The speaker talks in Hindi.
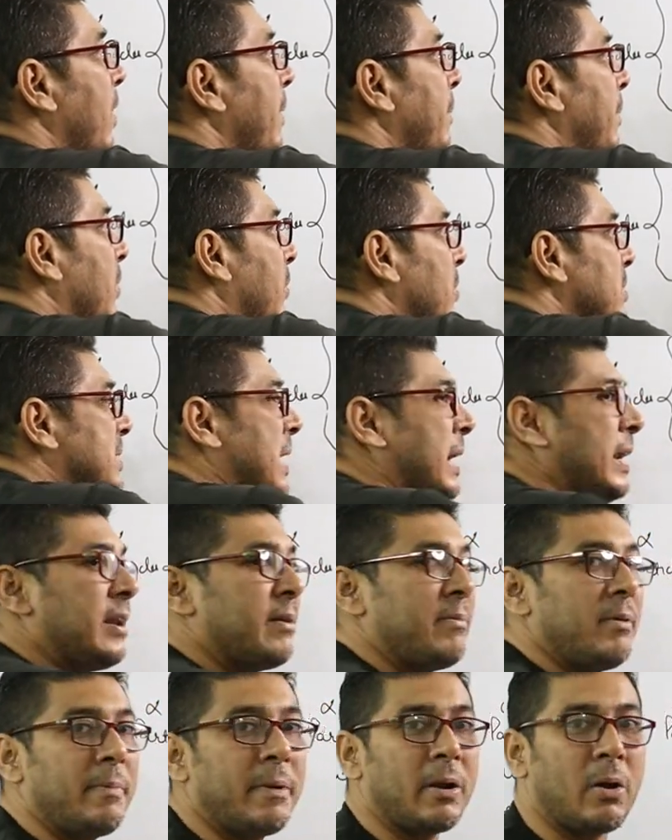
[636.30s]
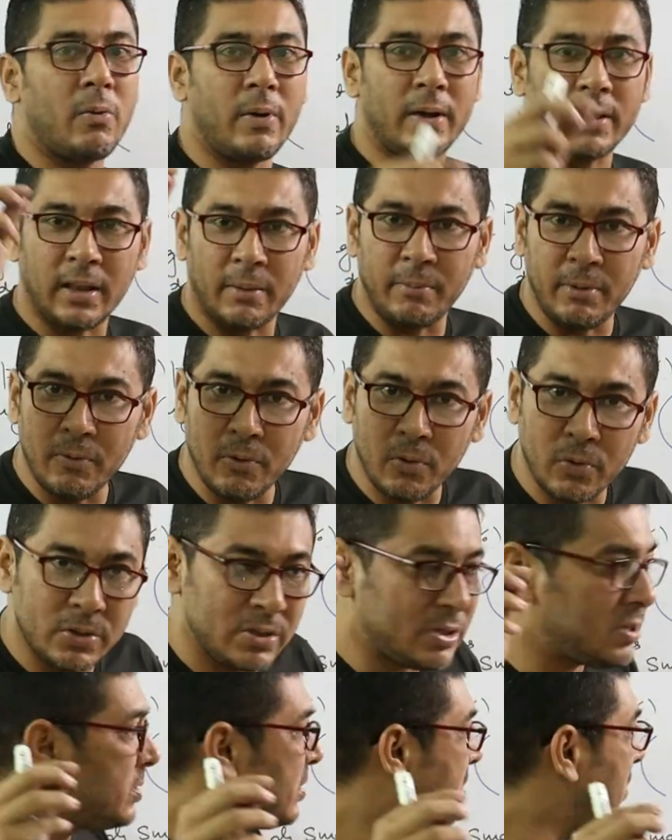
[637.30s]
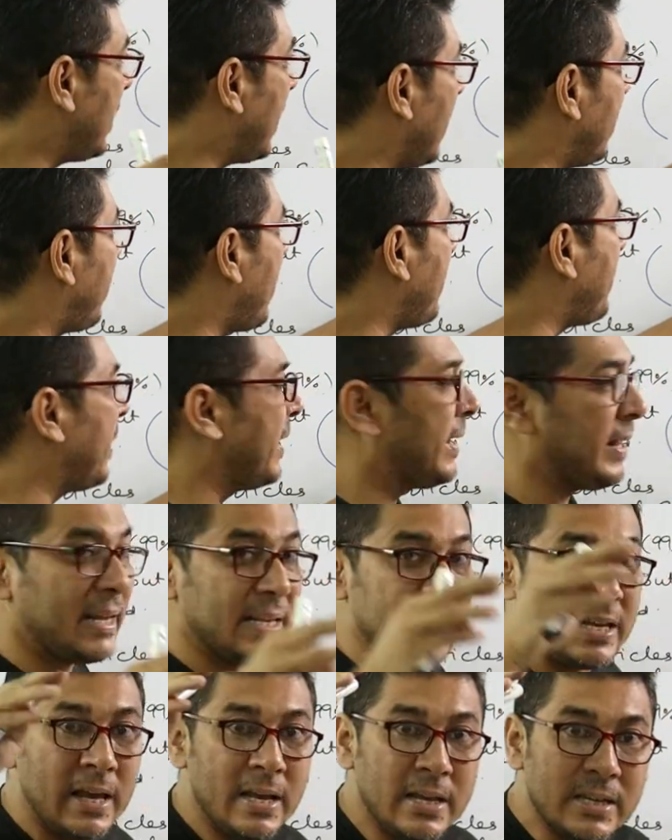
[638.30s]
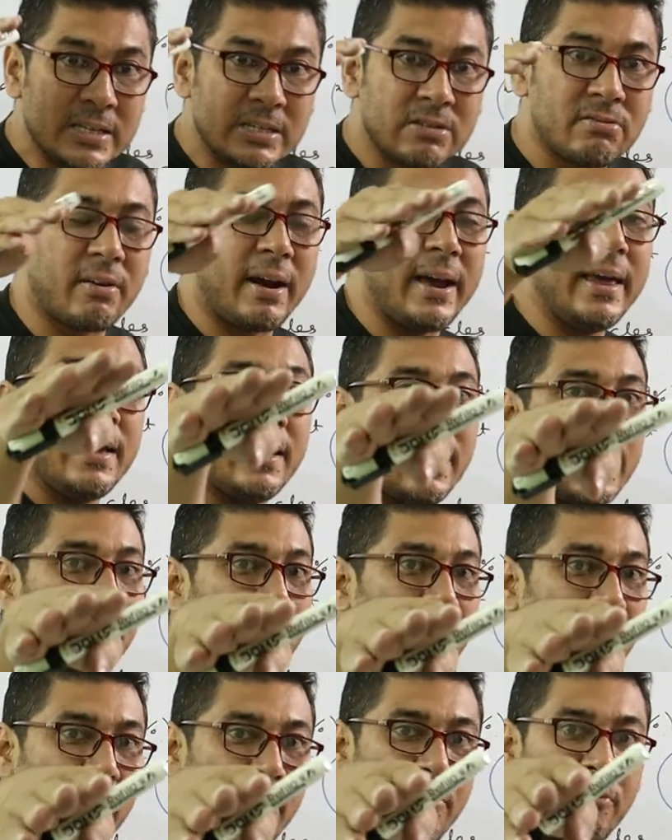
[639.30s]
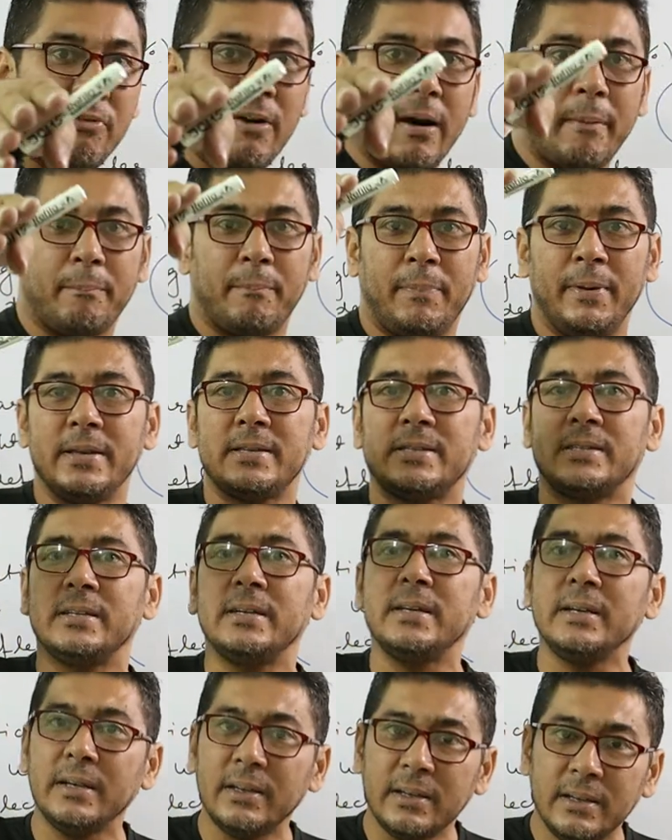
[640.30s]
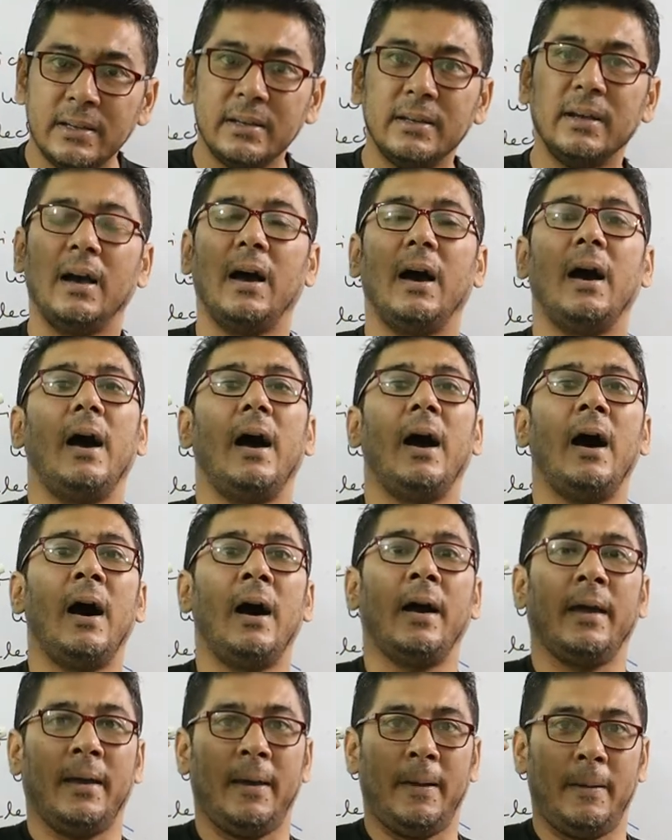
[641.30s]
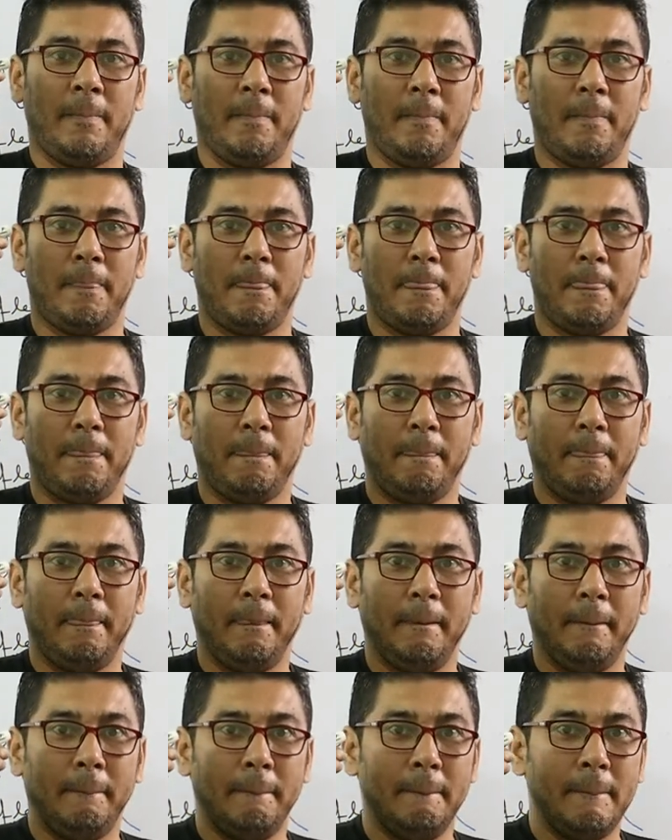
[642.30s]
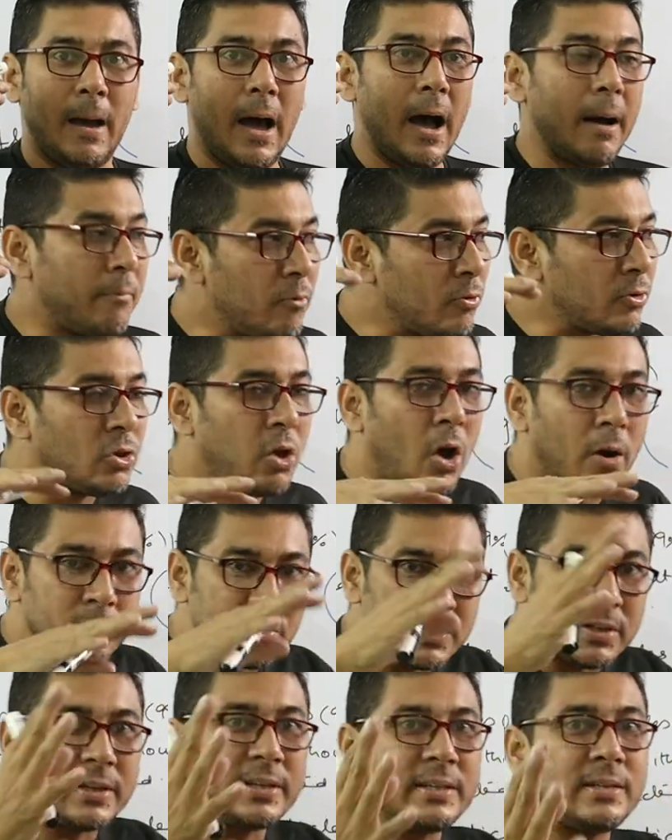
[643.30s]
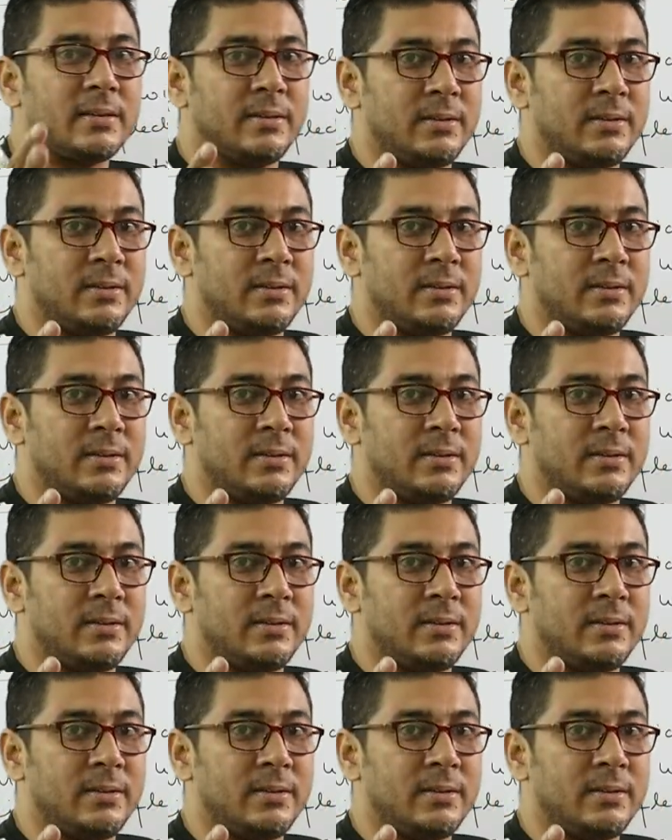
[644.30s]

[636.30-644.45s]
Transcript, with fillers: हुआ बिल्कुल सेंटर में पड़ा हुआ तभी वो अल्फा पार्टिकल स्ट्राइक करके वापस आ गए अब वो थॉमसन